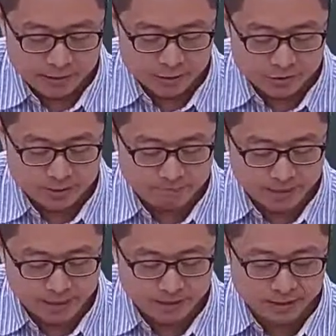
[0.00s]
那你就是
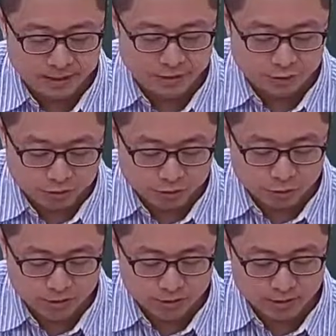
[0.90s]
把你
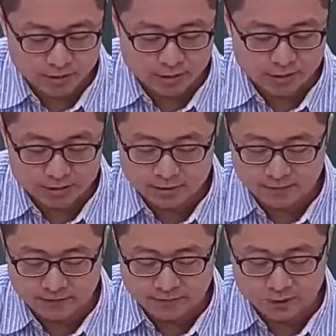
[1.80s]
算出来的那个
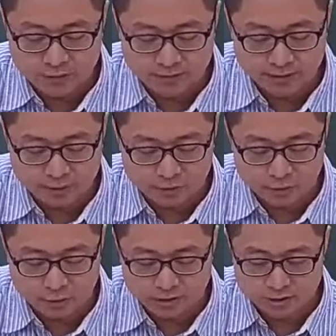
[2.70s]
次方，比如说我们刚刚
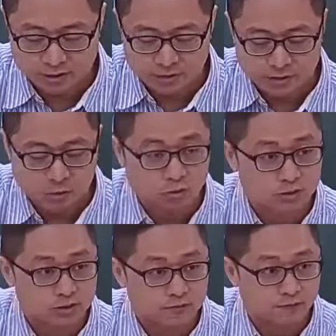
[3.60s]
算出来是二的
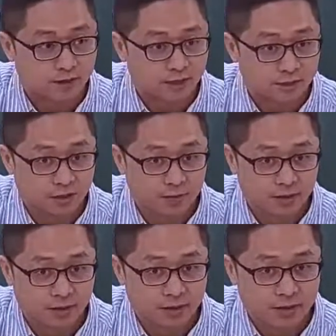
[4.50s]
五次方，有
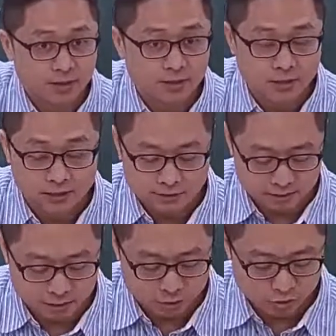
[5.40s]
没有？它
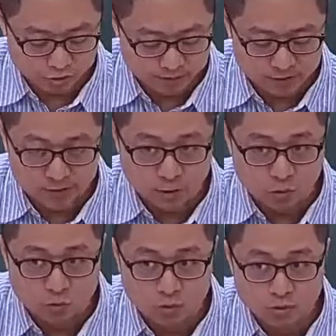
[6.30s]
的指数是不是
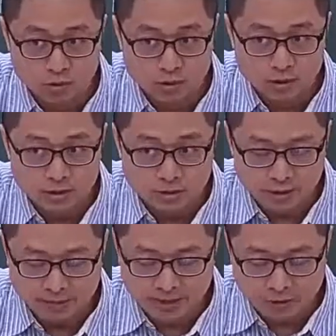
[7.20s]
五？
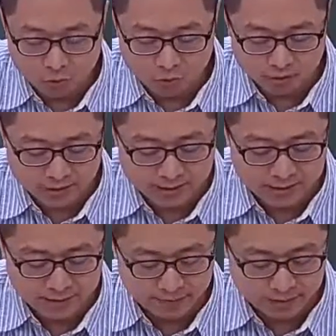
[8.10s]
你把五加
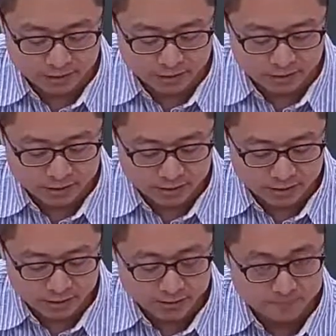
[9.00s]
上一百二十
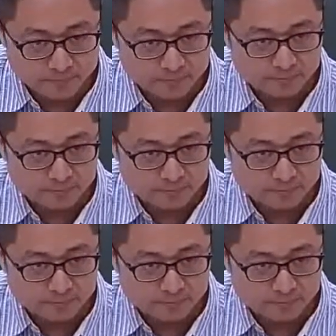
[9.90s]
七，